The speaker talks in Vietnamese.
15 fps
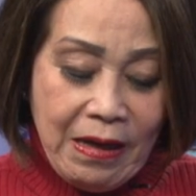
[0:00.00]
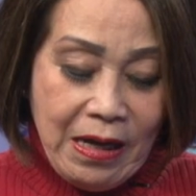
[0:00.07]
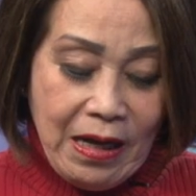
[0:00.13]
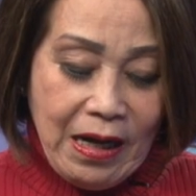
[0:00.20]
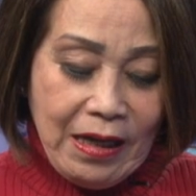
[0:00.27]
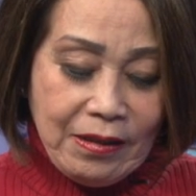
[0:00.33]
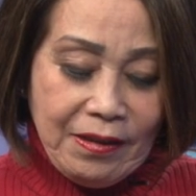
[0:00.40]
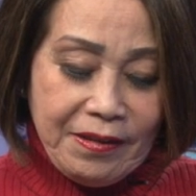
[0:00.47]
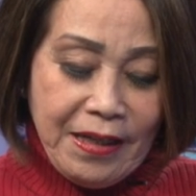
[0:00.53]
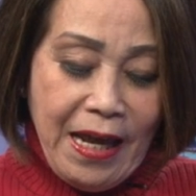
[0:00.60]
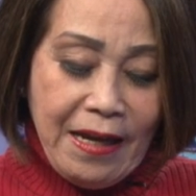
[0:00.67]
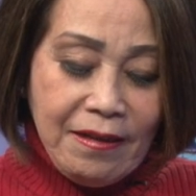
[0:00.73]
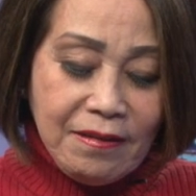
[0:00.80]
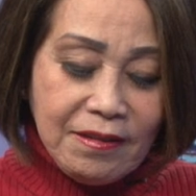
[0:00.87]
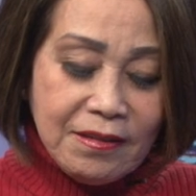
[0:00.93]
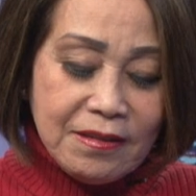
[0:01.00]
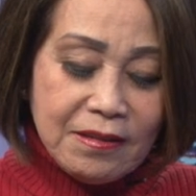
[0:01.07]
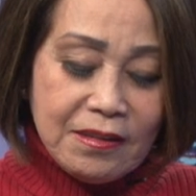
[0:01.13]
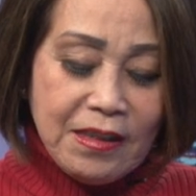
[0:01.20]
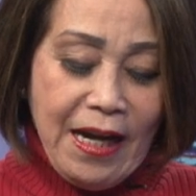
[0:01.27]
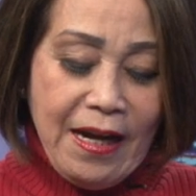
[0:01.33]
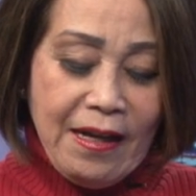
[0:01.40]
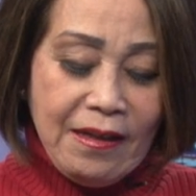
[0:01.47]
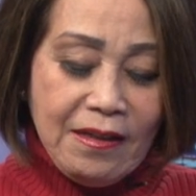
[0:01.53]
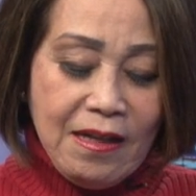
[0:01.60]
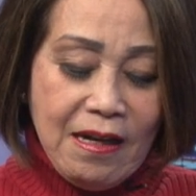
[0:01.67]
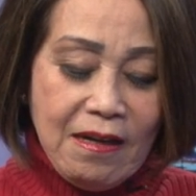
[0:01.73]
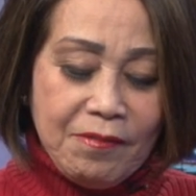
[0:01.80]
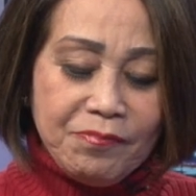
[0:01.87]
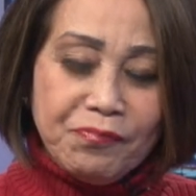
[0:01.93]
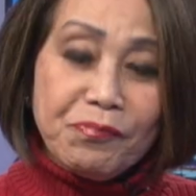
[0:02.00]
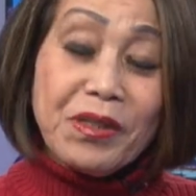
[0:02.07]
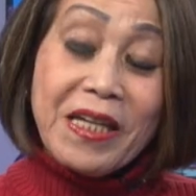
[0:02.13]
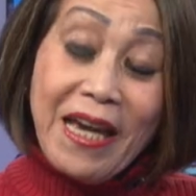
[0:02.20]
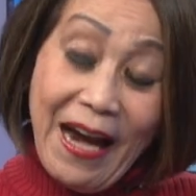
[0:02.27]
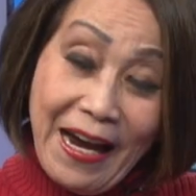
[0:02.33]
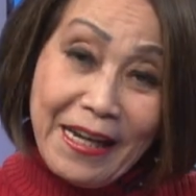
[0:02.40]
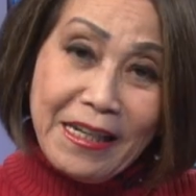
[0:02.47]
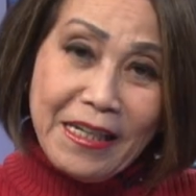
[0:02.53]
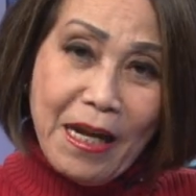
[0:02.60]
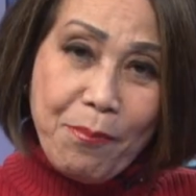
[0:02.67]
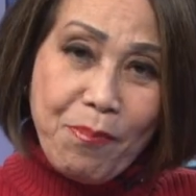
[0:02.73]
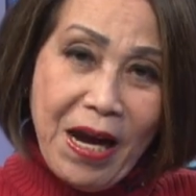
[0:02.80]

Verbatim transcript: À, đến tháng 12 à, năm